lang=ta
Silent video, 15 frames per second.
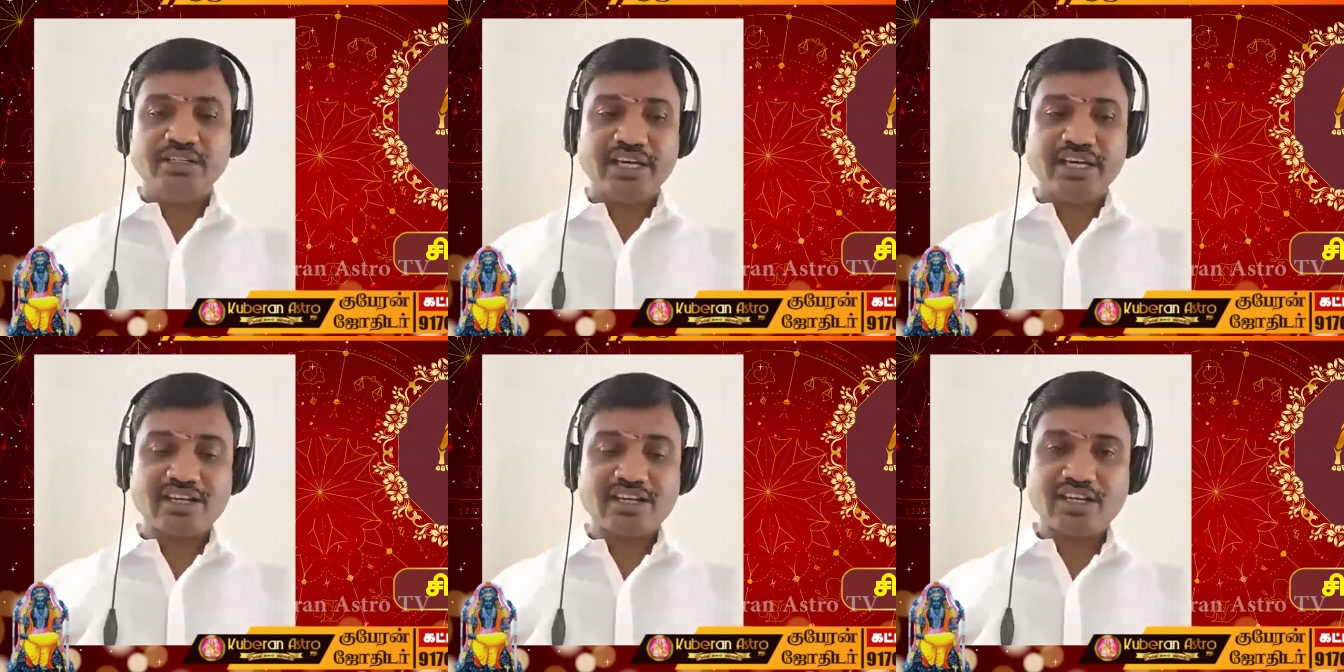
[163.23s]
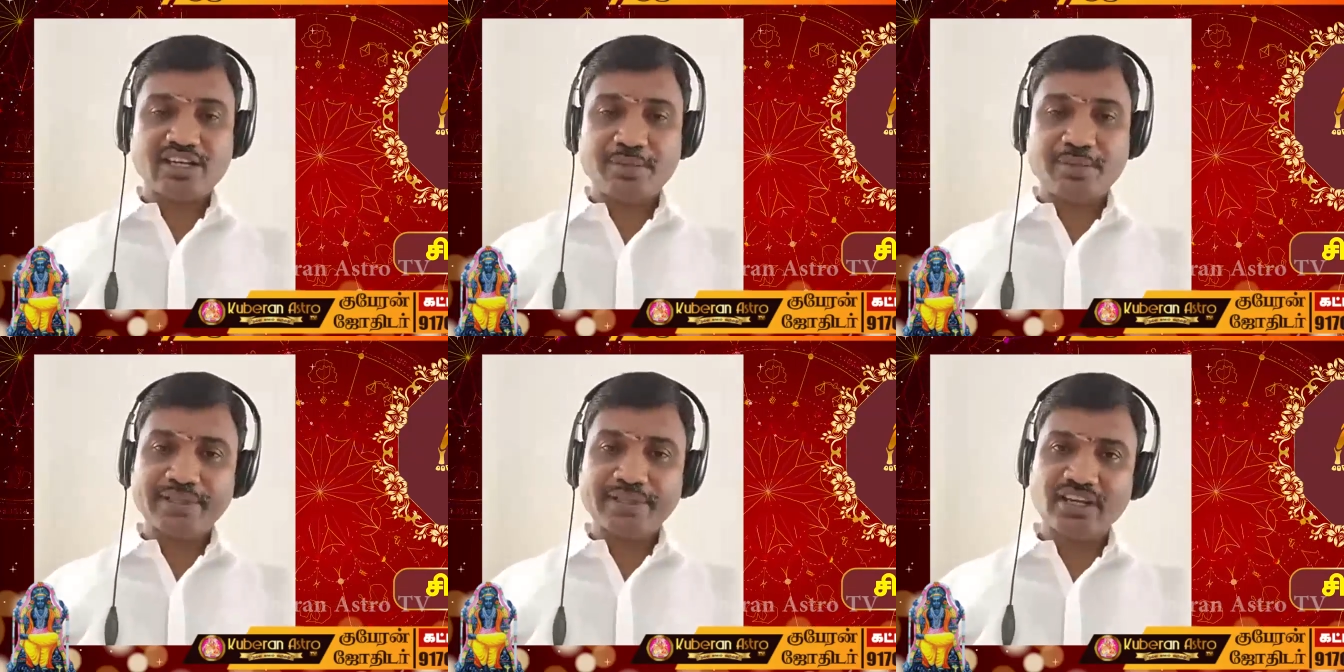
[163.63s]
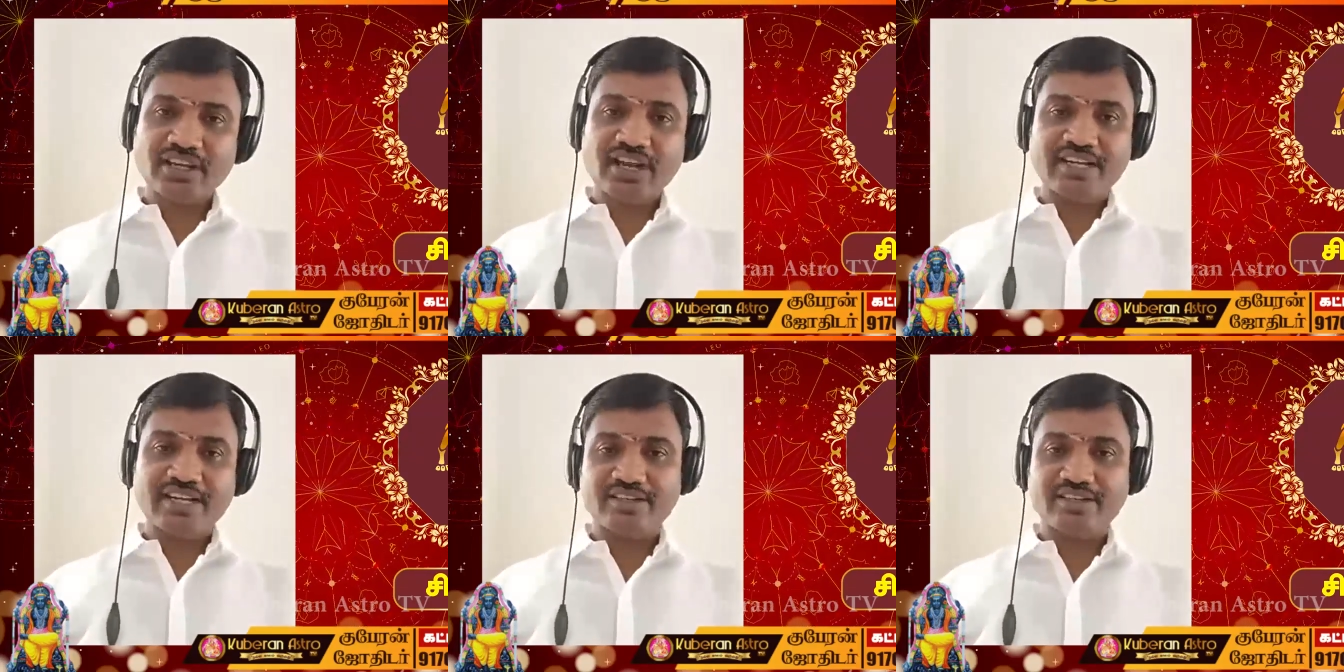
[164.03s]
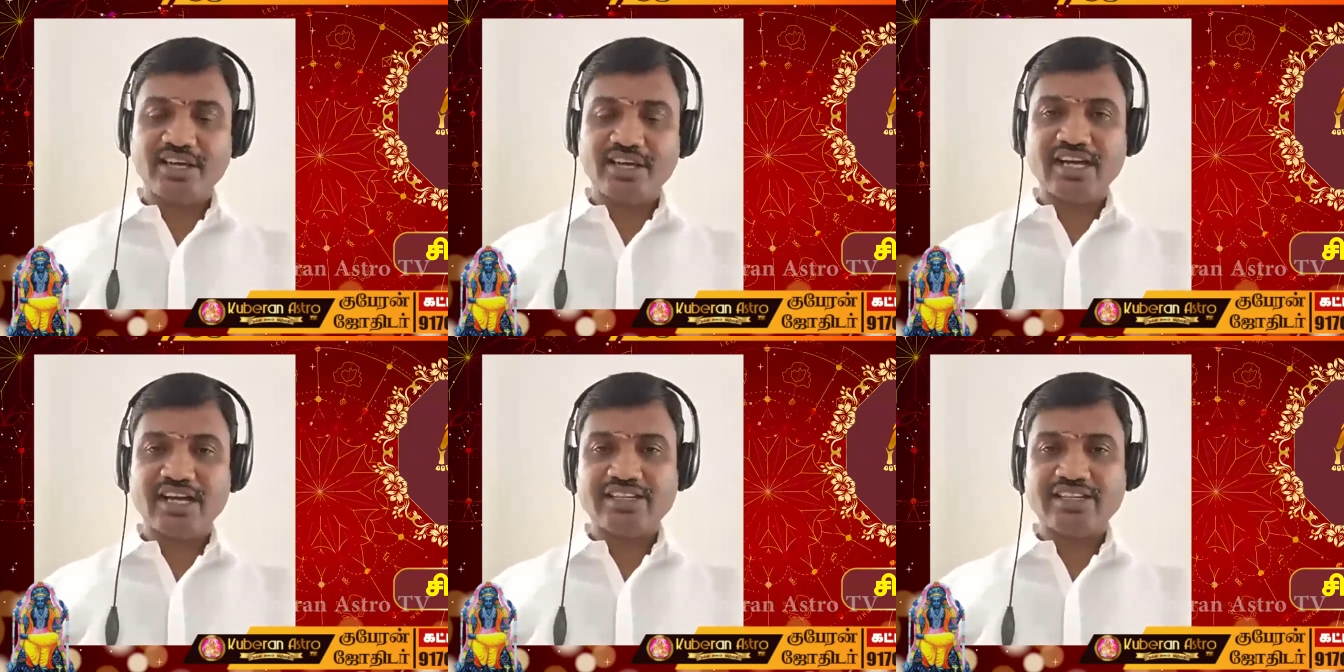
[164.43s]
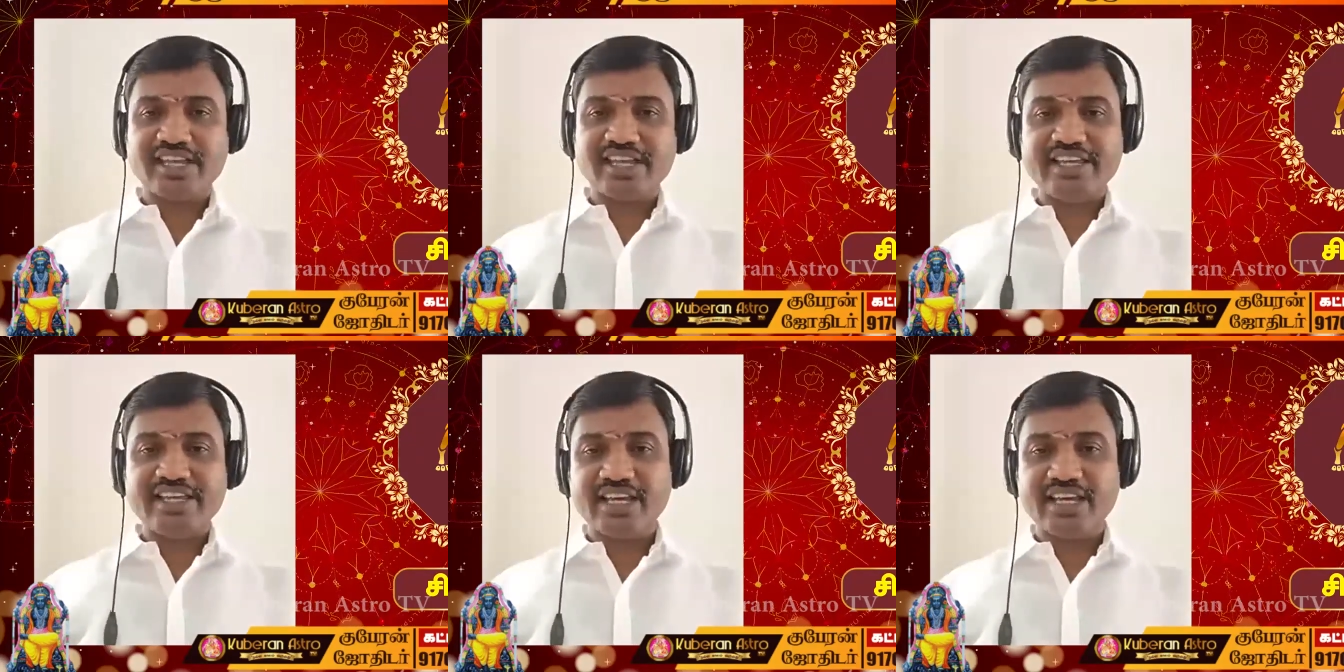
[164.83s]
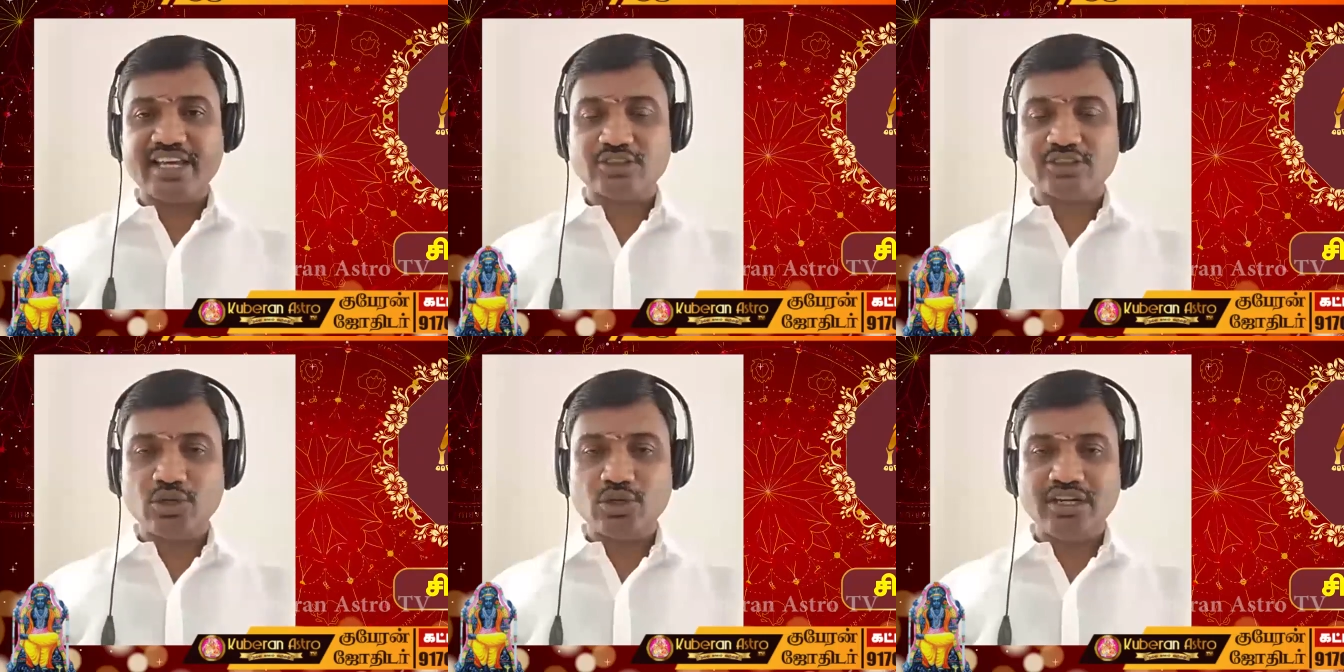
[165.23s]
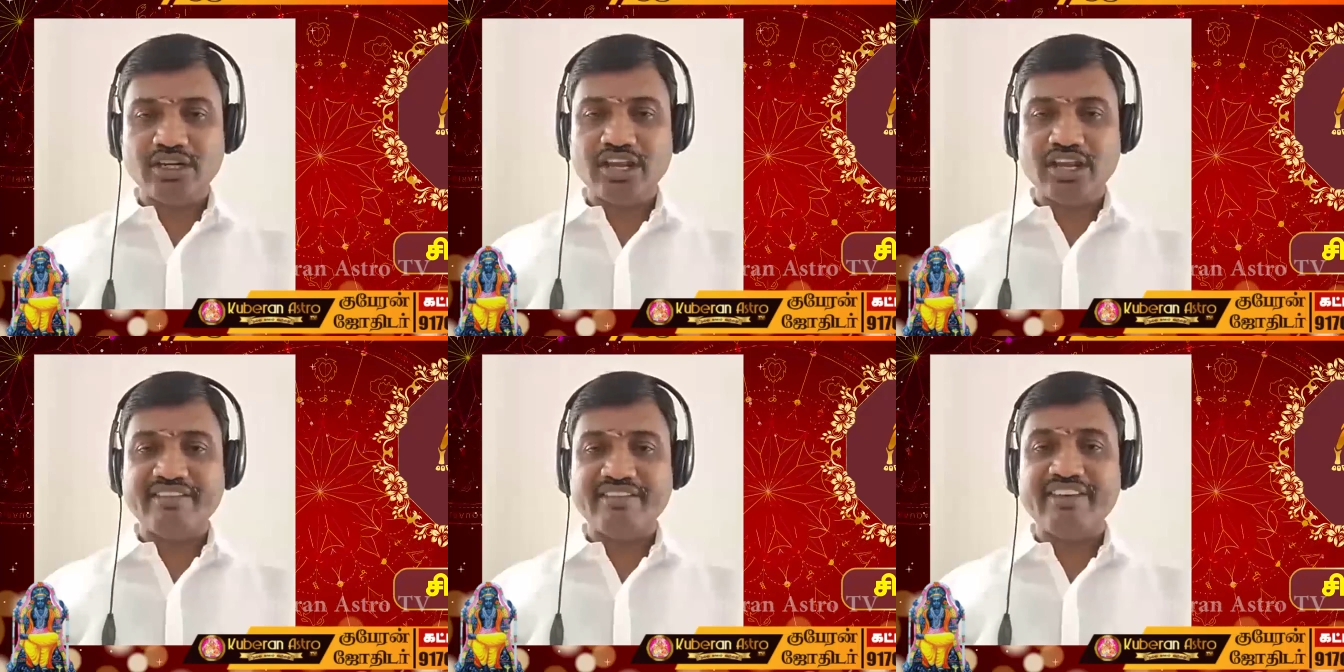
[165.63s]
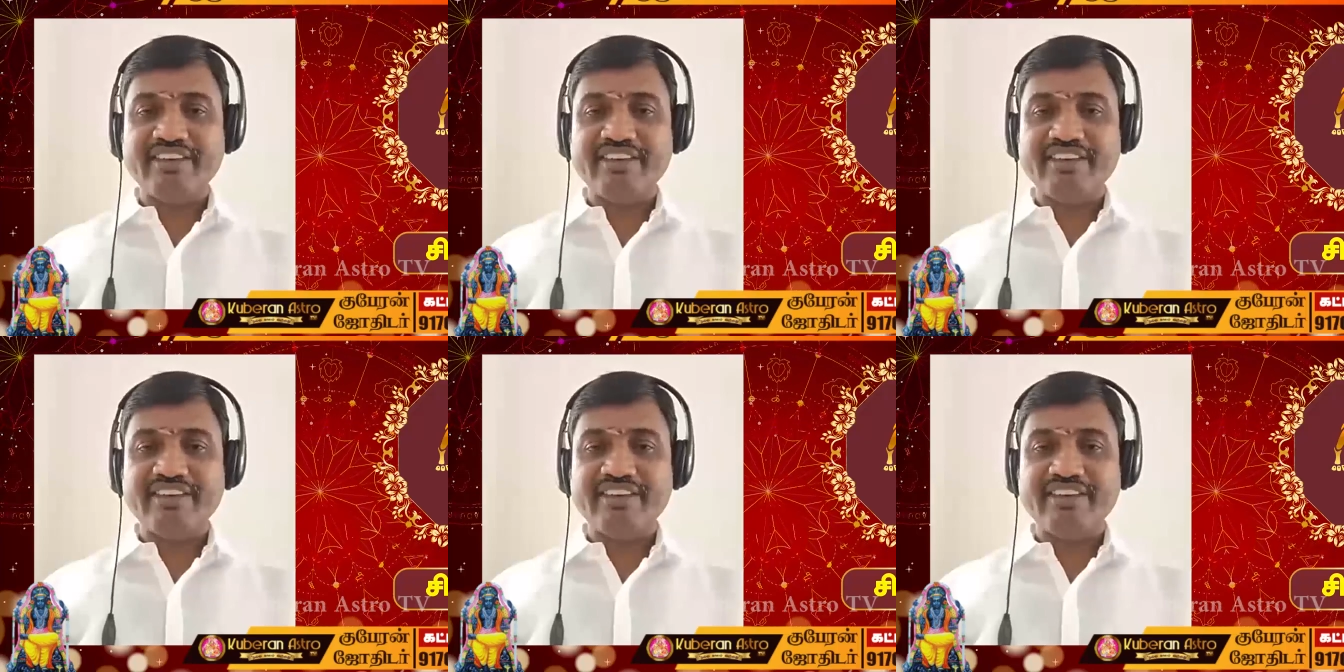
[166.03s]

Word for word: ஏன் ராசிக்கு பத்துல ராகு இருந்தா செய்யற தொழில்ல